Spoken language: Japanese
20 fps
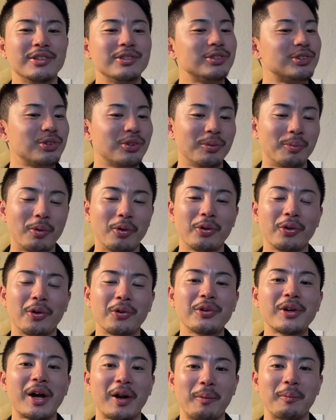優勝もう
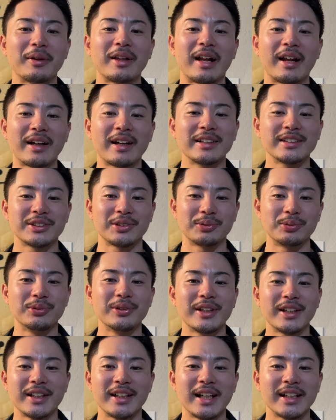余裕やろみたいな感じの
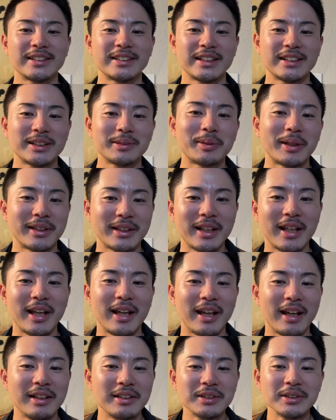雰囲気出してしまっ
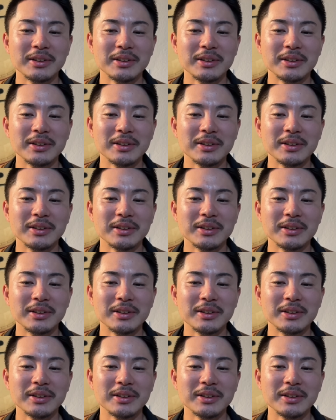て、